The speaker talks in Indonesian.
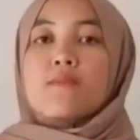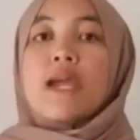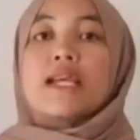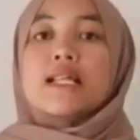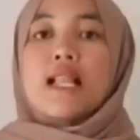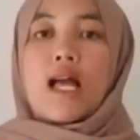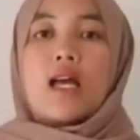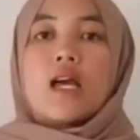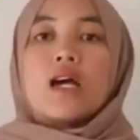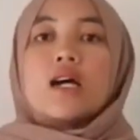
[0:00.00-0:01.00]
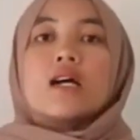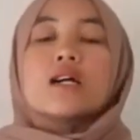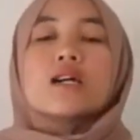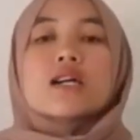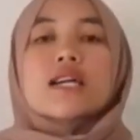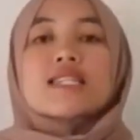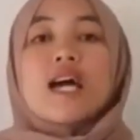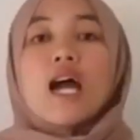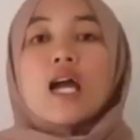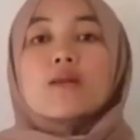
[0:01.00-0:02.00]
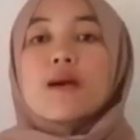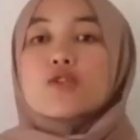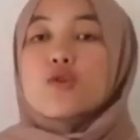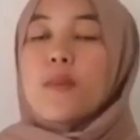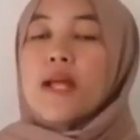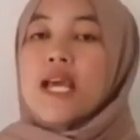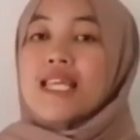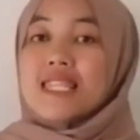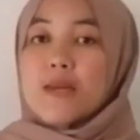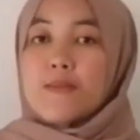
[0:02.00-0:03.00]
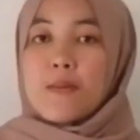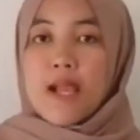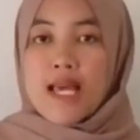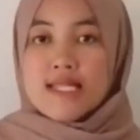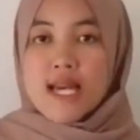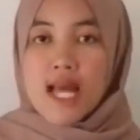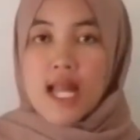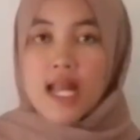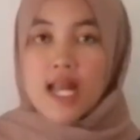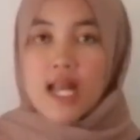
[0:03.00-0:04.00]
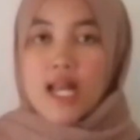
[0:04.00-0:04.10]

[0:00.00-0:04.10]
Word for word: Baiklah, eh, kita akan masuk pada inti pembelajaran.